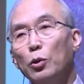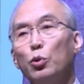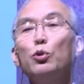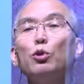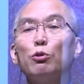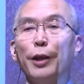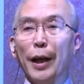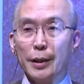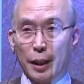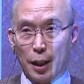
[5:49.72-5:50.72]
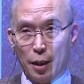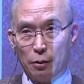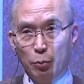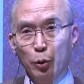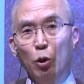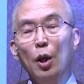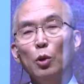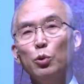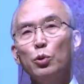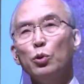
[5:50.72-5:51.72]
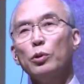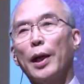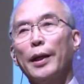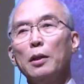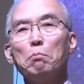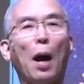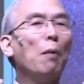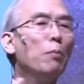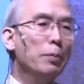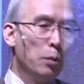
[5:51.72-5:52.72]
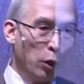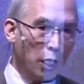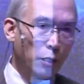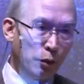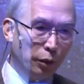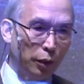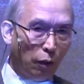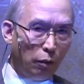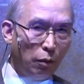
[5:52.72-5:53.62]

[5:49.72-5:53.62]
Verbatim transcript: 수축을 해야 하잖아. 그러면 수축을 하게 하는 방법이 뭐냐는 거죠.